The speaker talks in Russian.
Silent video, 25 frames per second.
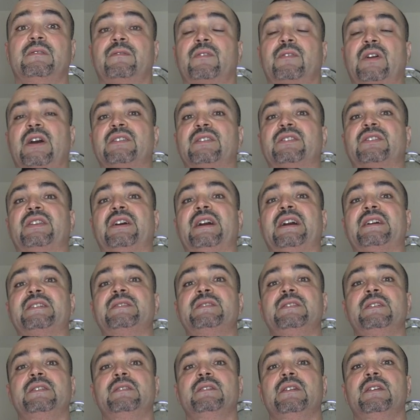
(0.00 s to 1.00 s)

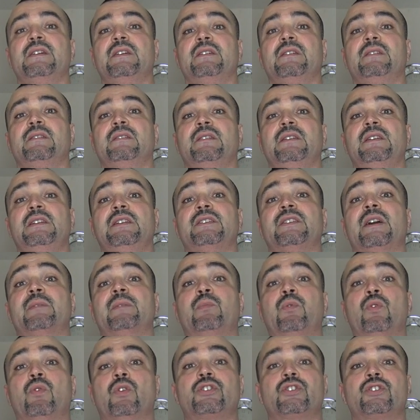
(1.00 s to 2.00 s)
ВКонтакте или на
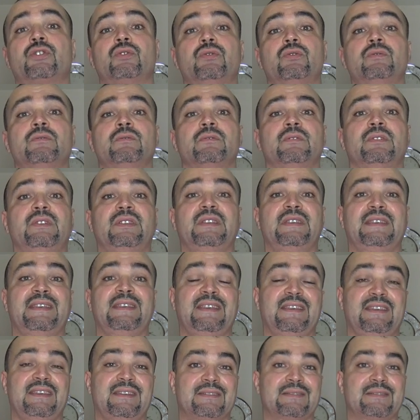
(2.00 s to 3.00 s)
почту.
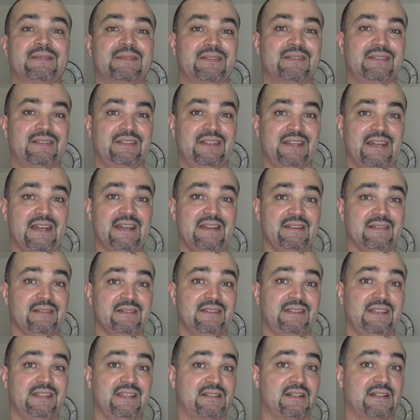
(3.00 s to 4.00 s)
И я,
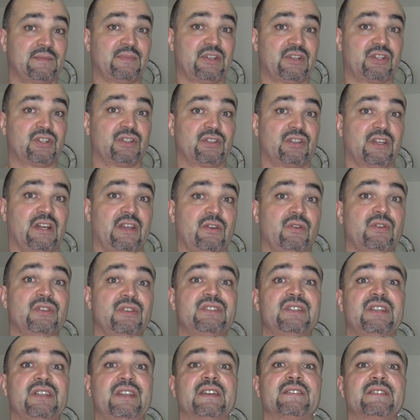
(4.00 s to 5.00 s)
если посчитаю
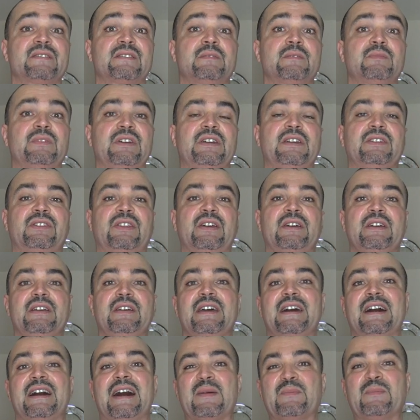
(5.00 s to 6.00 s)
интересным это,
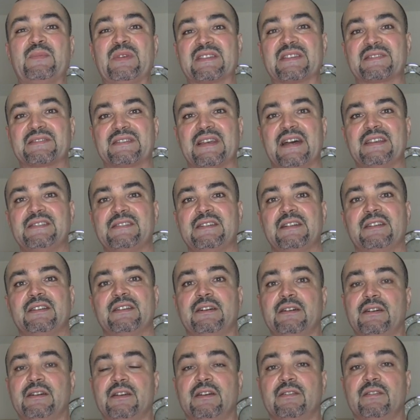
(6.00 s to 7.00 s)

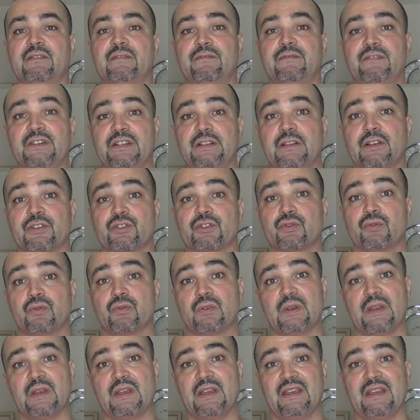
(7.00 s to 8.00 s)
обязательно выложу
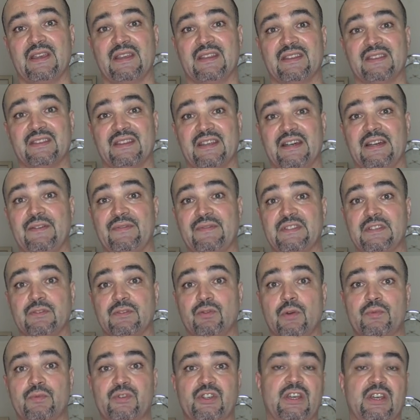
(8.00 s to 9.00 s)
на
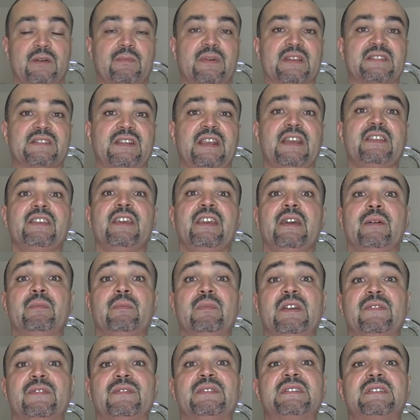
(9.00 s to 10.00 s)
всеобщее обозрение.
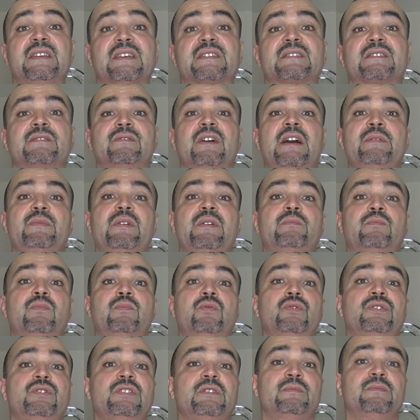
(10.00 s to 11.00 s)
Мы все с вами
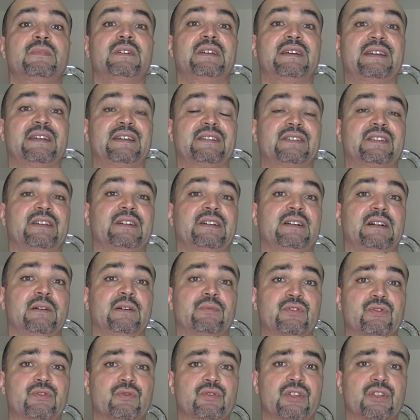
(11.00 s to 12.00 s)
будем это
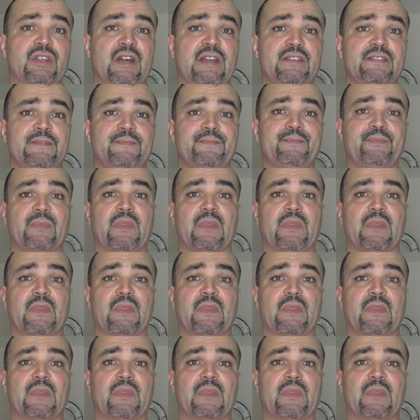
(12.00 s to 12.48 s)
обсуждать.